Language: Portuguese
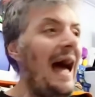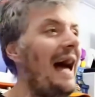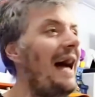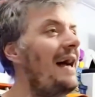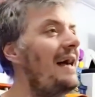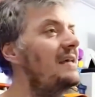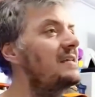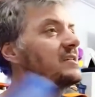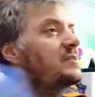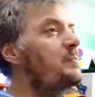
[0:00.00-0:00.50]

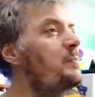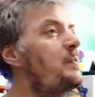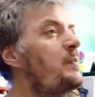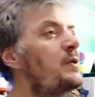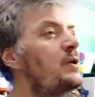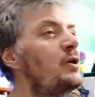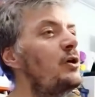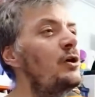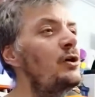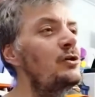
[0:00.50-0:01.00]
as
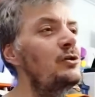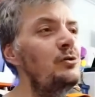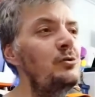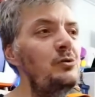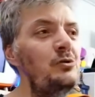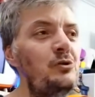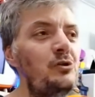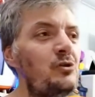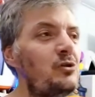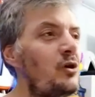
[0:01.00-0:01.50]

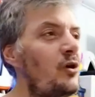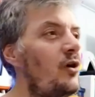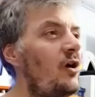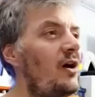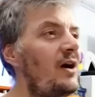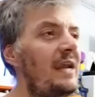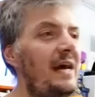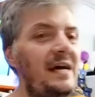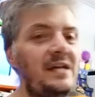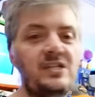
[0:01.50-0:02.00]

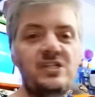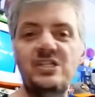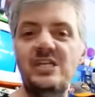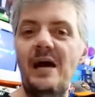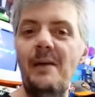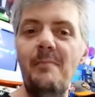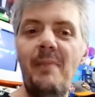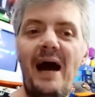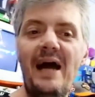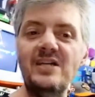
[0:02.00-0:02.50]
produtoras
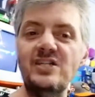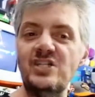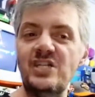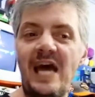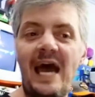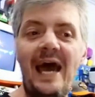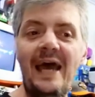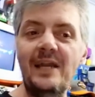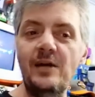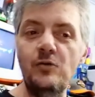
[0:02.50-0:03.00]
já
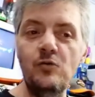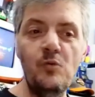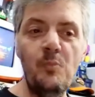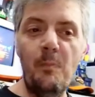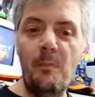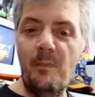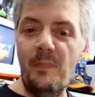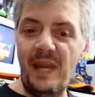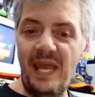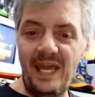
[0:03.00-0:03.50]
baixaram
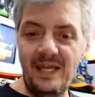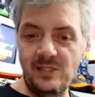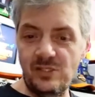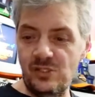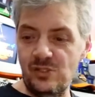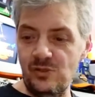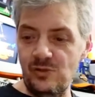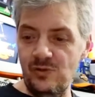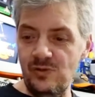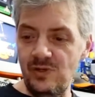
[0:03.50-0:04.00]
o
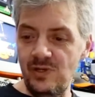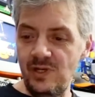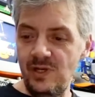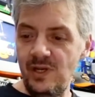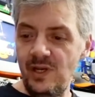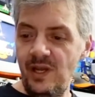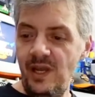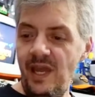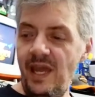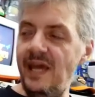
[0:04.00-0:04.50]
preço.
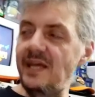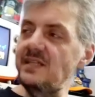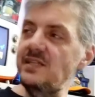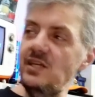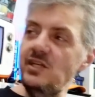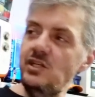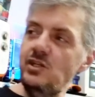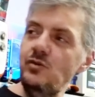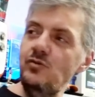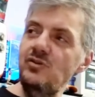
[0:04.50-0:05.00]

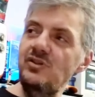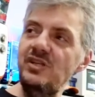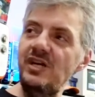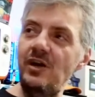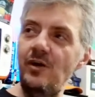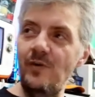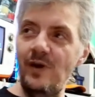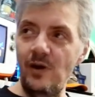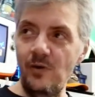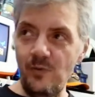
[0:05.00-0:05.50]
Esse
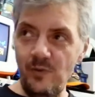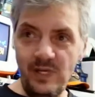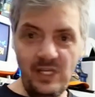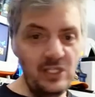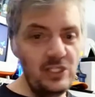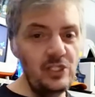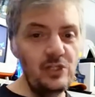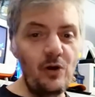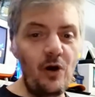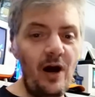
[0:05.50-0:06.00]
tiozão é um
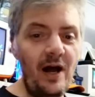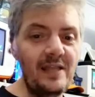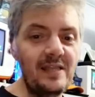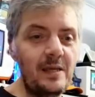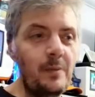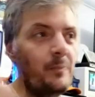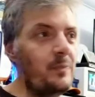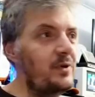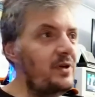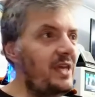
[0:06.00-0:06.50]

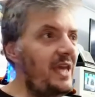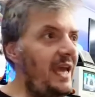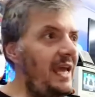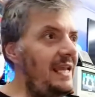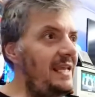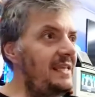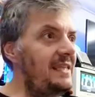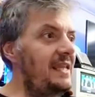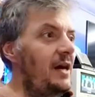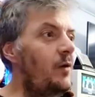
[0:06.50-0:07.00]
idiota porque
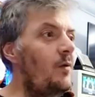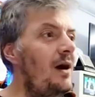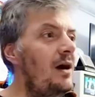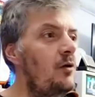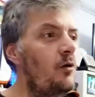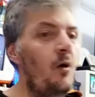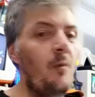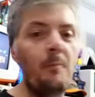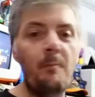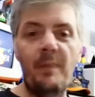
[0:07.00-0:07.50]
ele não
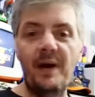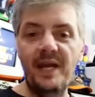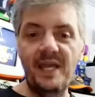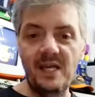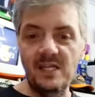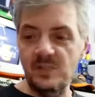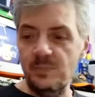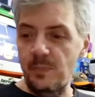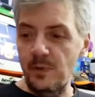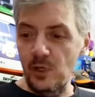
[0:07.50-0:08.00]

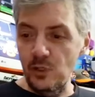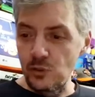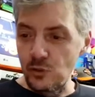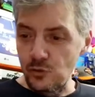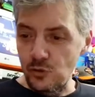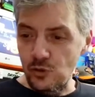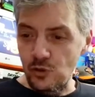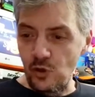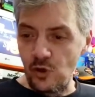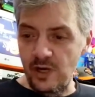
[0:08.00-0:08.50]
acompanha as
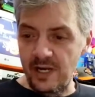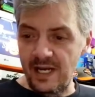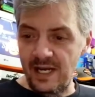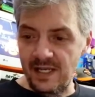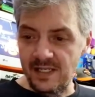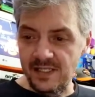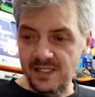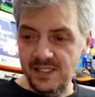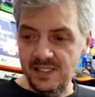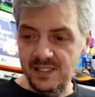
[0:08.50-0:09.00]

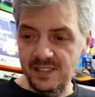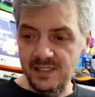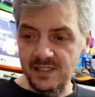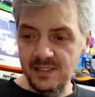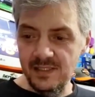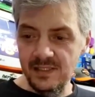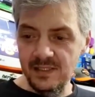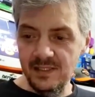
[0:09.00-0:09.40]
produtoras.